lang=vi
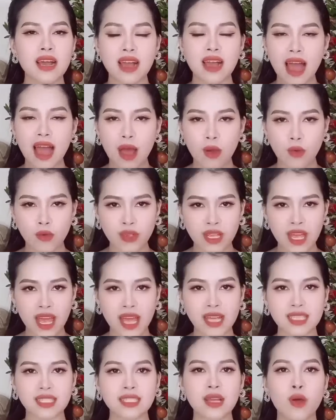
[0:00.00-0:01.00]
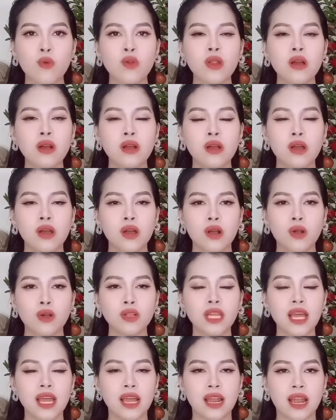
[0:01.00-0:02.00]
cào nhẹ sau lưng
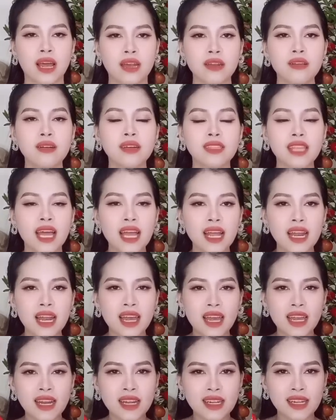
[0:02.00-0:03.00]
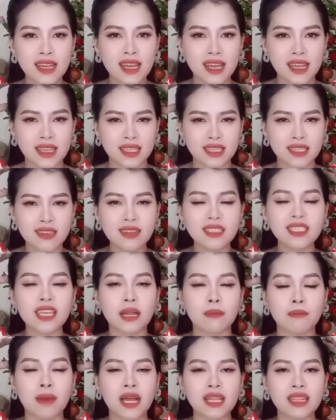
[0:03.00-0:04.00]
có thể là đưa tay lên để giữ
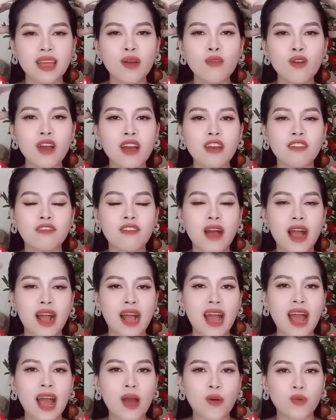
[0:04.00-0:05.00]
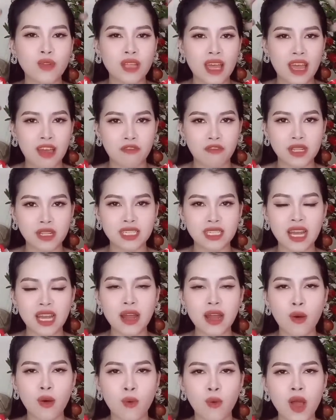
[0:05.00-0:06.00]
chặt mái tóc và cào nhẹ phần da
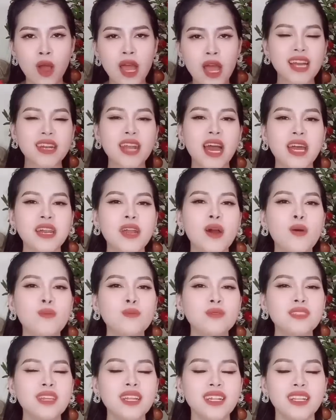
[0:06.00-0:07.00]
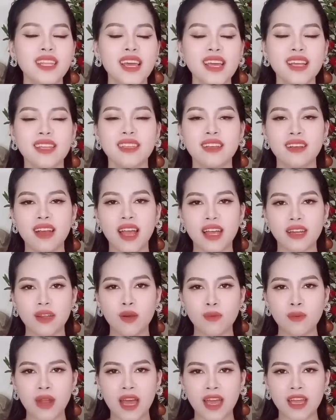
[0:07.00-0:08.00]
đầu đàn ông rất thích những hành
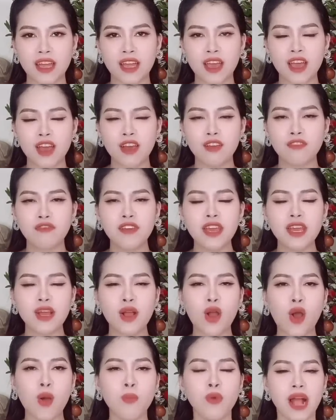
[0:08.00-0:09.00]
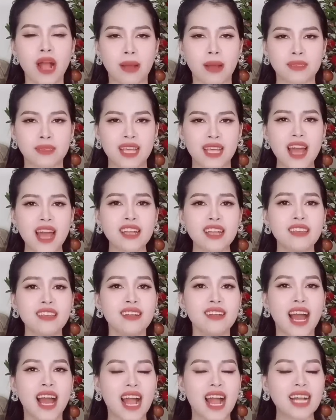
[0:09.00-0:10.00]
động này vì có một cảm giác
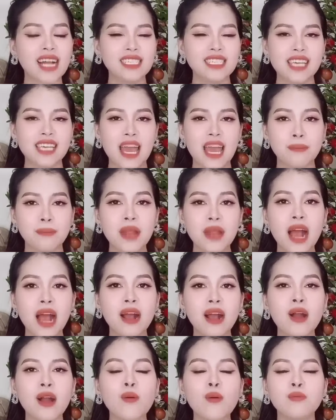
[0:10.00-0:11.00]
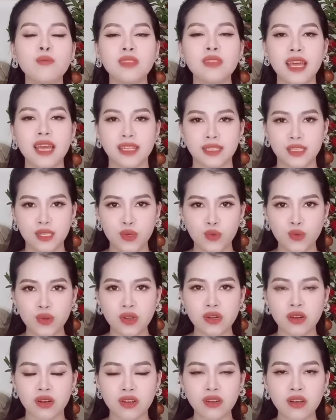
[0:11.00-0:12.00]
như là các chị em đang không thể chịu
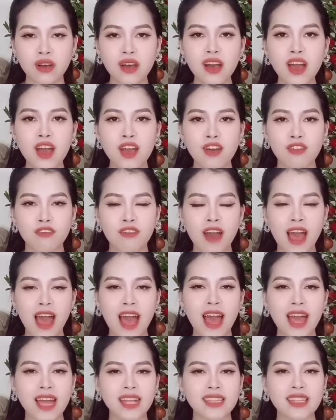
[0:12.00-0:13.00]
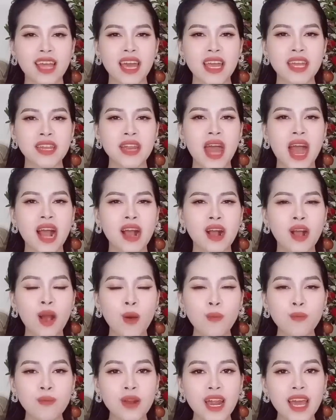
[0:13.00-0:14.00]
đựng được nữa và hai tay đang
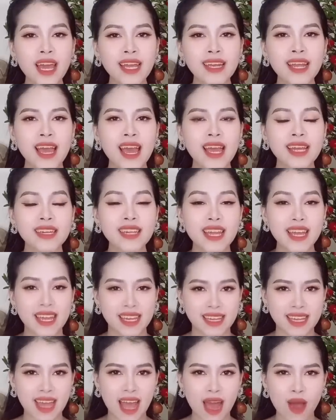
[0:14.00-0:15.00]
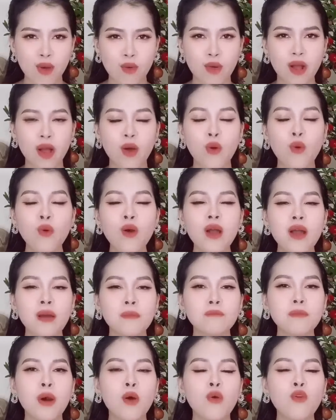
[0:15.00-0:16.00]
gồng lên để cào cấu
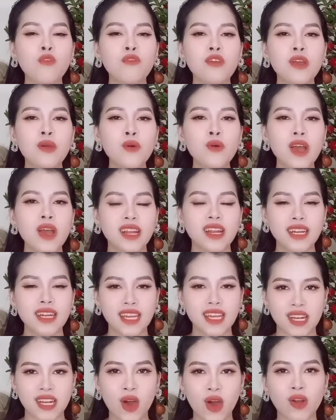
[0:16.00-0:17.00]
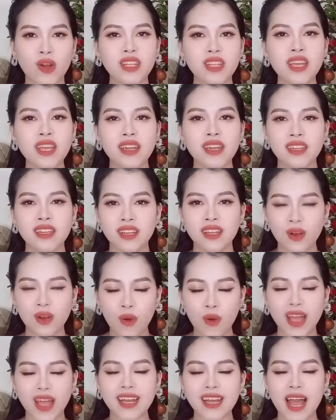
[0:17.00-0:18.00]
bấu víu để đón nhận những
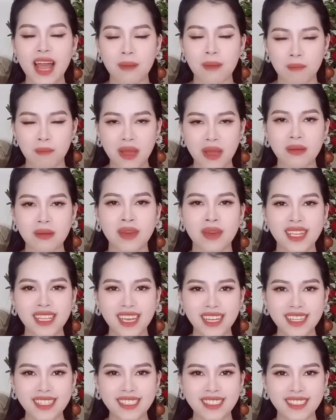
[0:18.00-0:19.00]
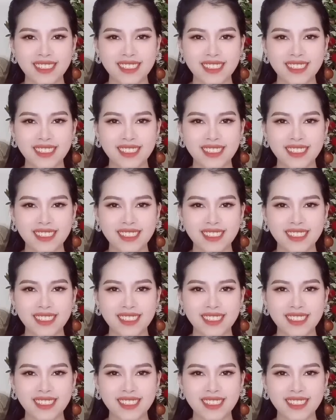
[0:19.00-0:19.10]
khoái cảm mạnh mẽ nhất